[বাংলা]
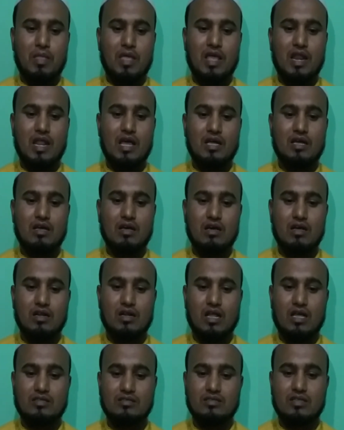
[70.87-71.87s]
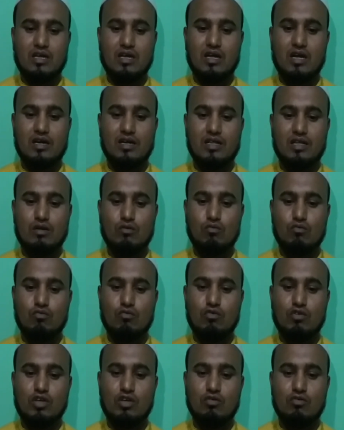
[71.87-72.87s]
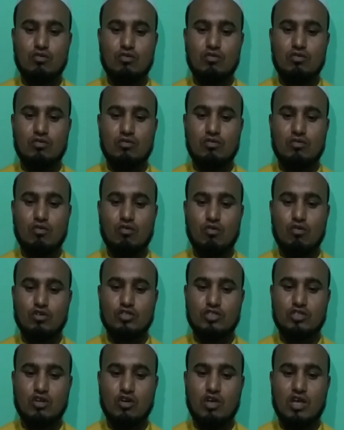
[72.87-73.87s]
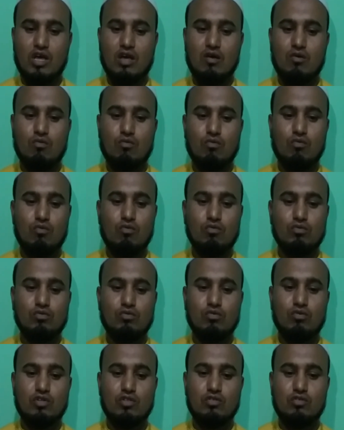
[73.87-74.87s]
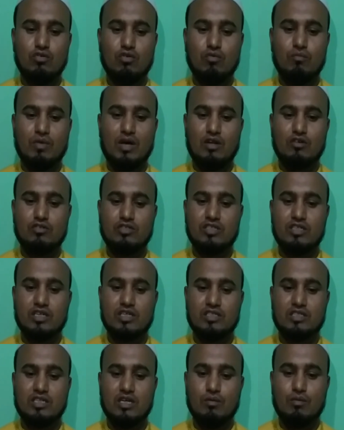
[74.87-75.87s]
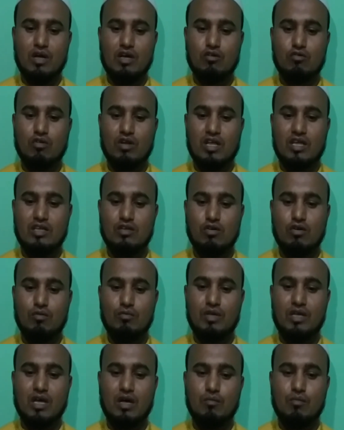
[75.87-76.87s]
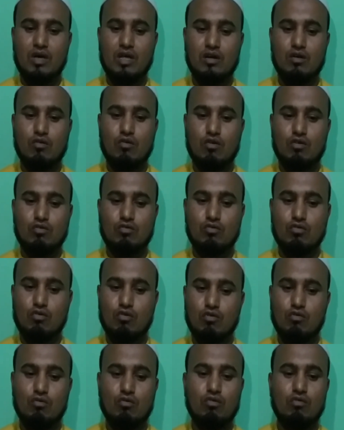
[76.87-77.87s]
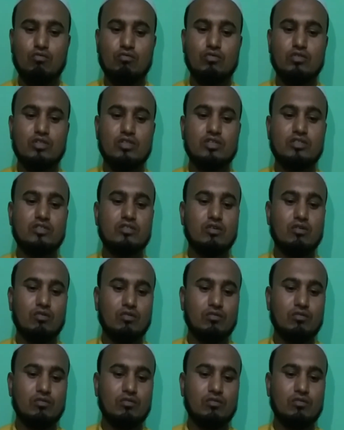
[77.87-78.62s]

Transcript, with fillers: এলাকার রাস্তাঘাটের উন্নয়ন অসহায় ও দরিদ্র মানুষের সেবা করাই হবে আমার লক্ষ্য ও উদ্দেশ্য